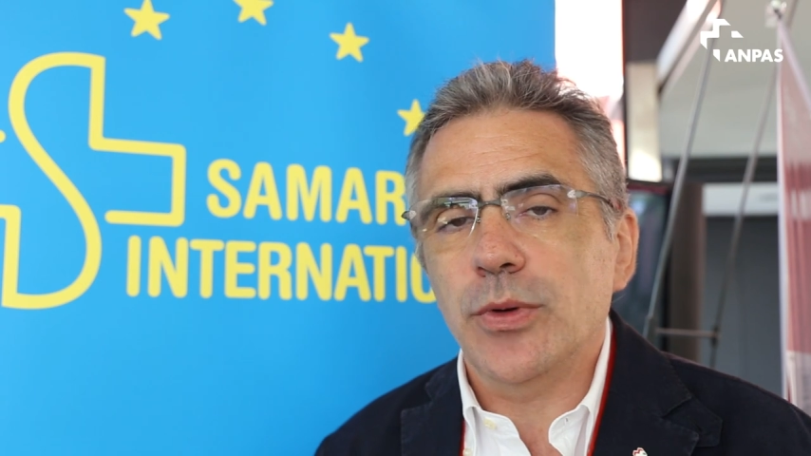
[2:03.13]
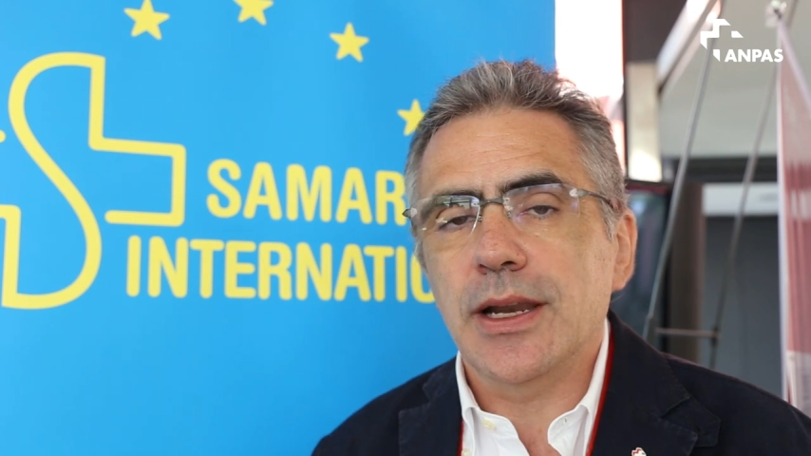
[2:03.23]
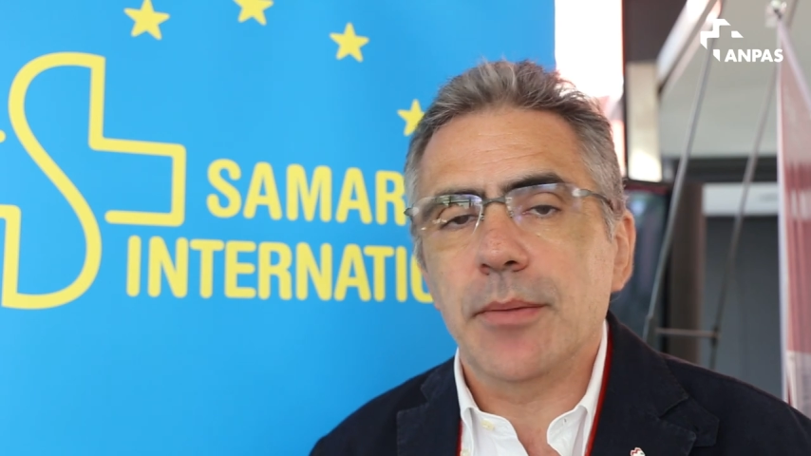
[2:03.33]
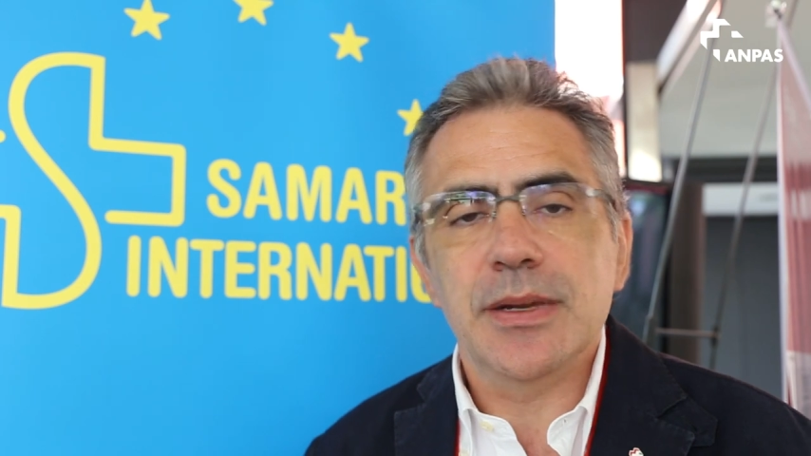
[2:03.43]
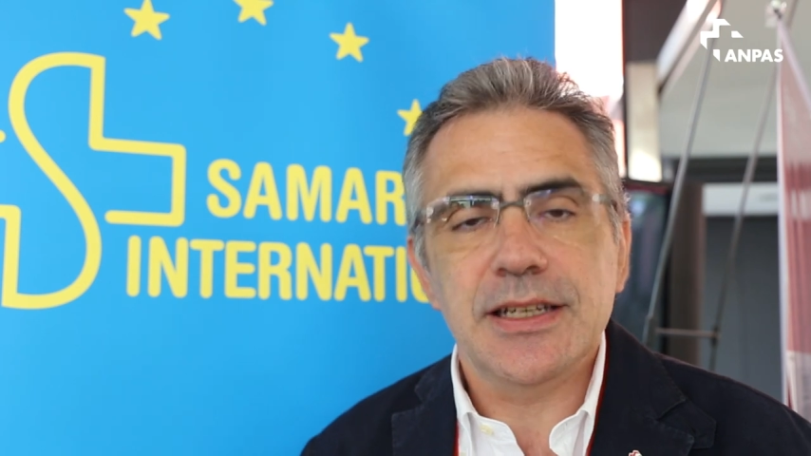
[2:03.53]

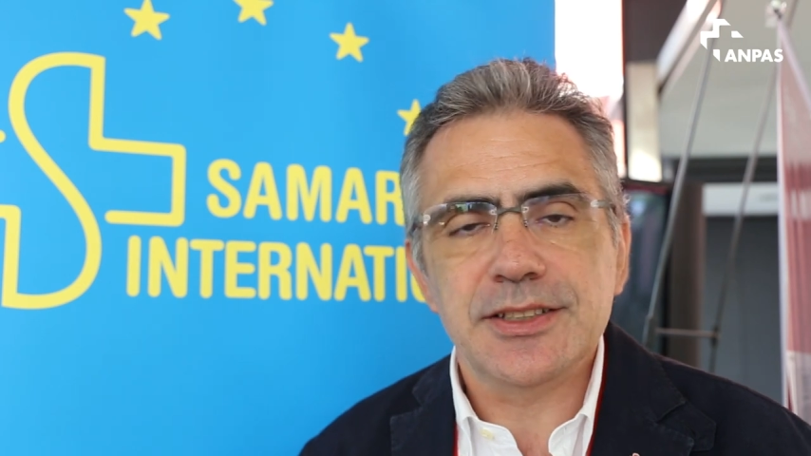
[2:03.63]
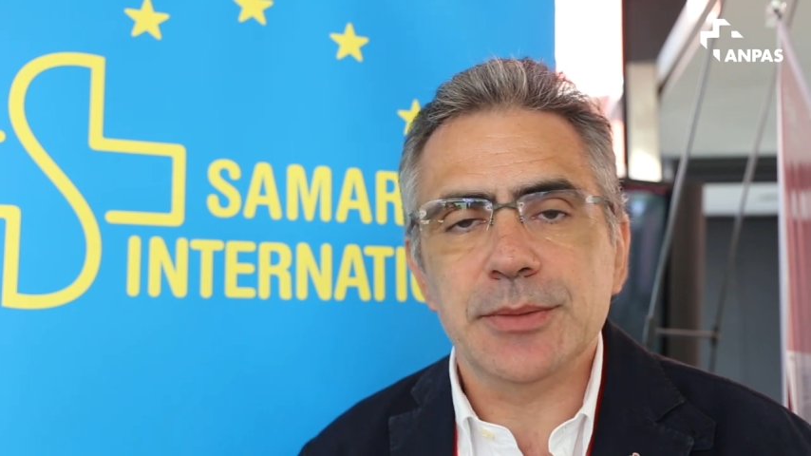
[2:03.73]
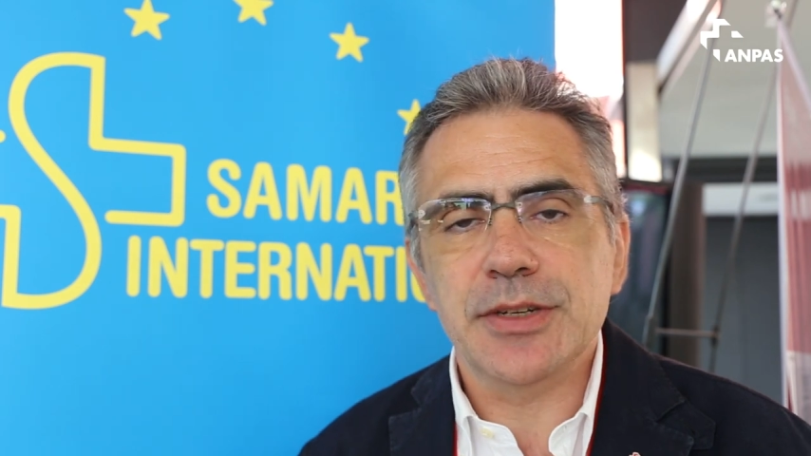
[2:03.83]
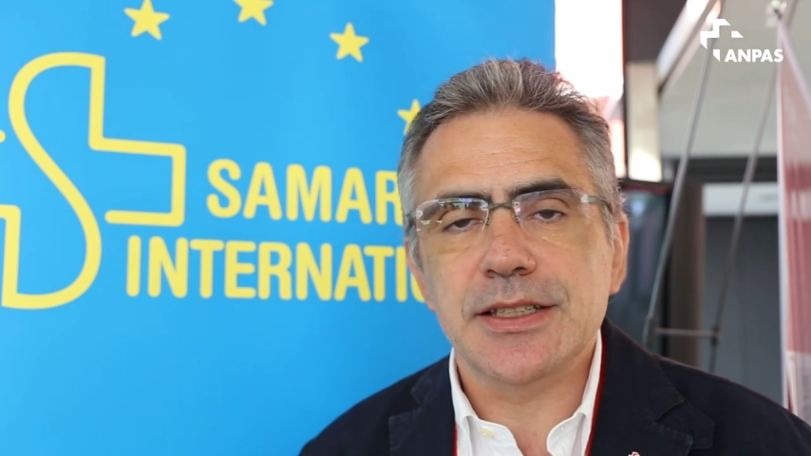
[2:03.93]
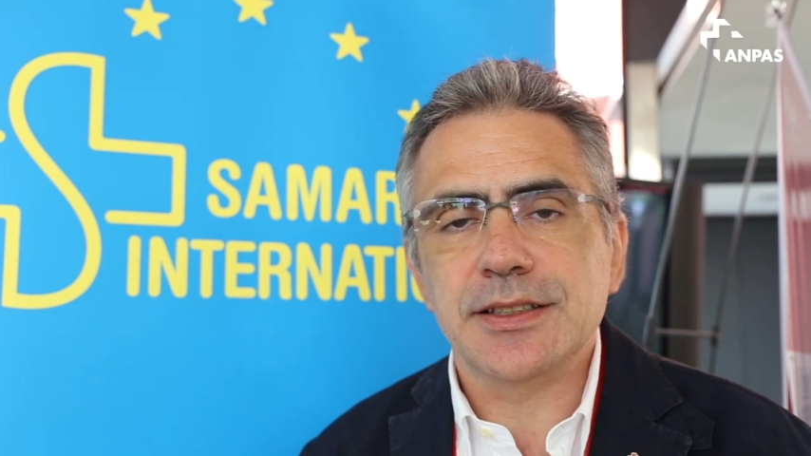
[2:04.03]
quella
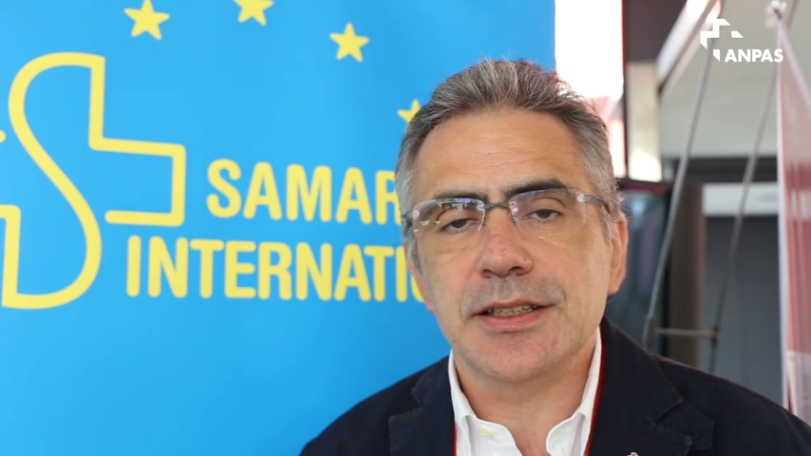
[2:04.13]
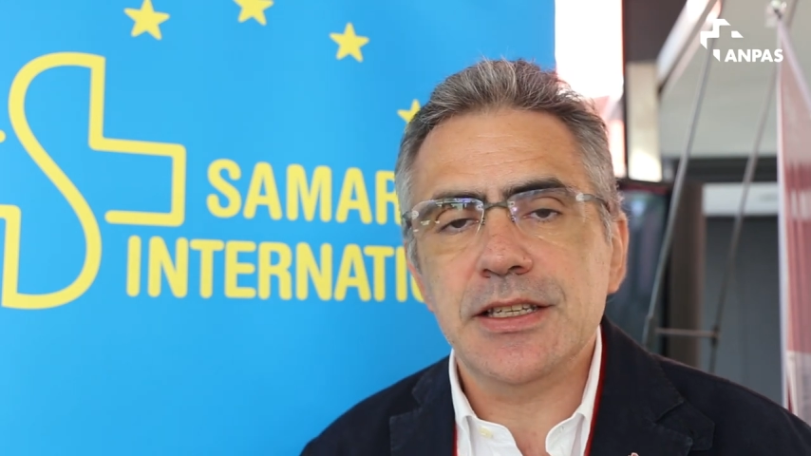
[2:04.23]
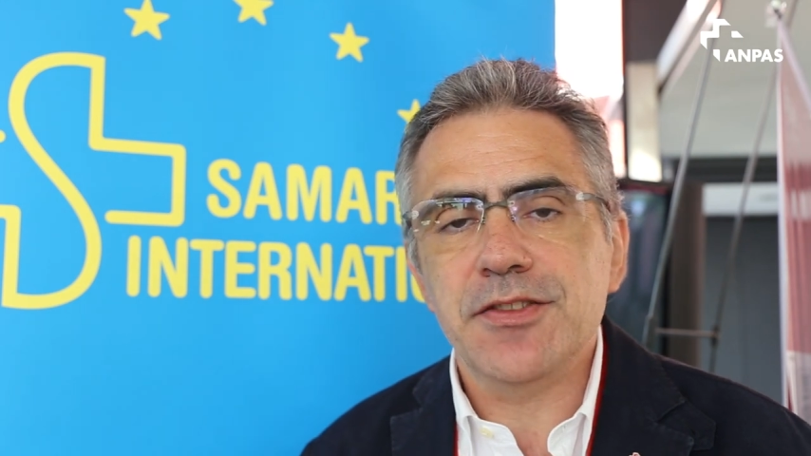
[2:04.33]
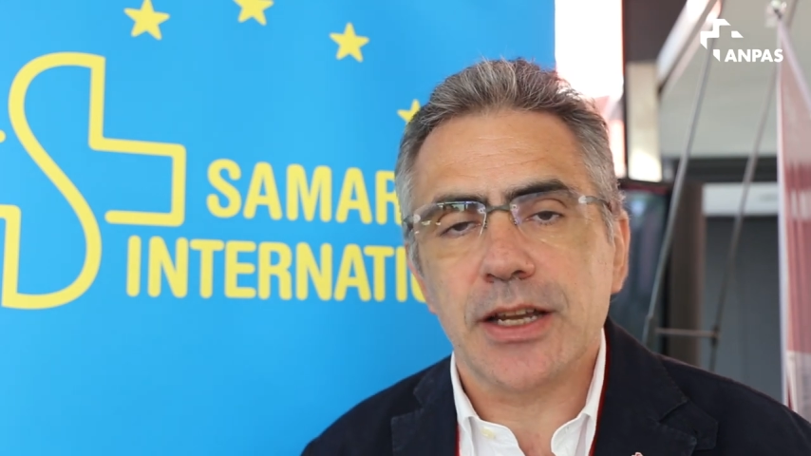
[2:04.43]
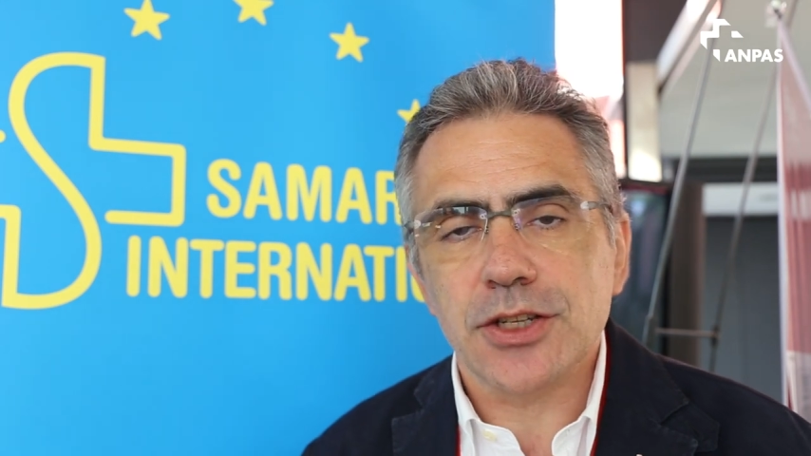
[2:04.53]
bellissima
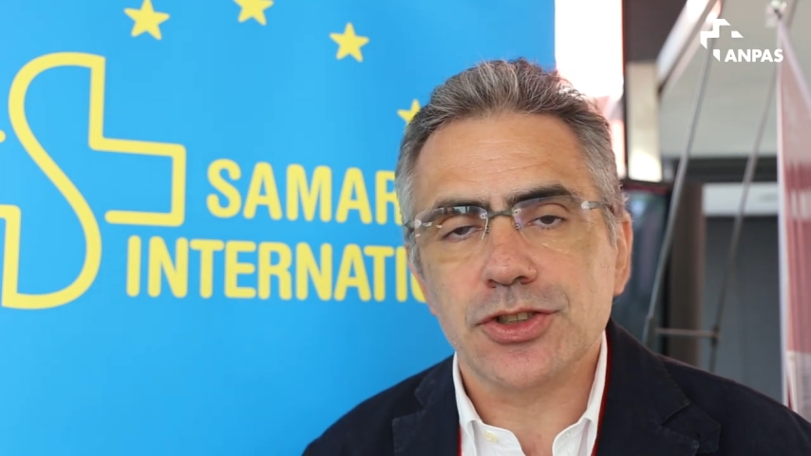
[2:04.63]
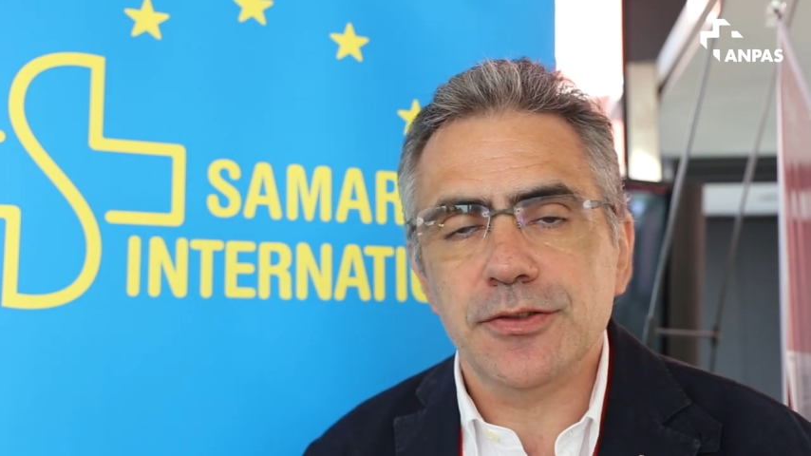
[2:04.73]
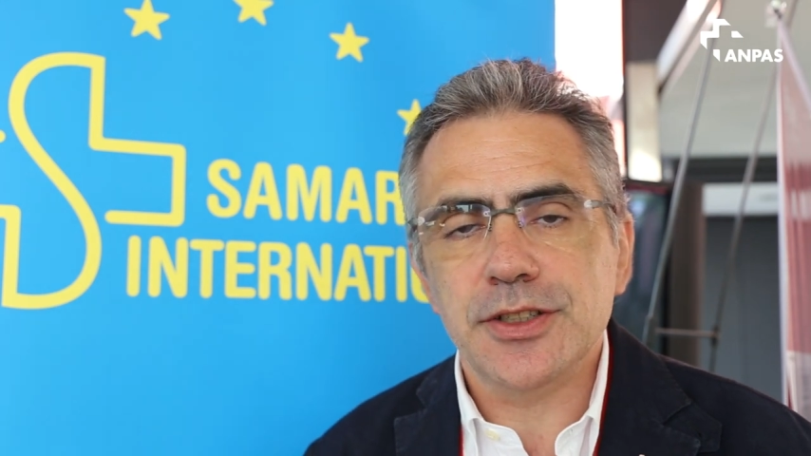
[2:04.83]
iniziativa che ci ha